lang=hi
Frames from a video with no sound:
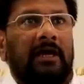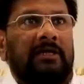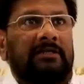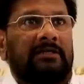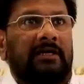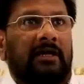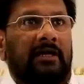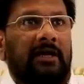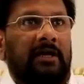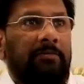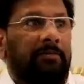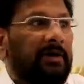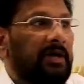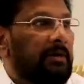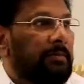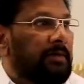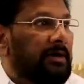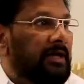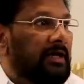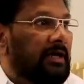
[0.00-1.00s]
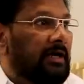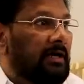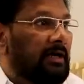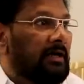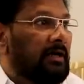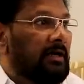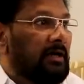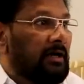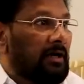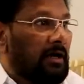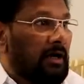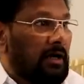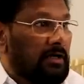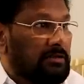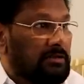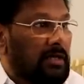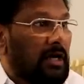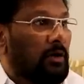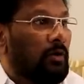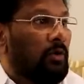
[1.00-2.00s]
ऐसे कई बड़े बड़े
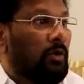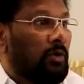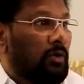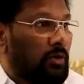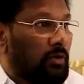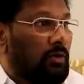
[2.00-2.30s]
हजारों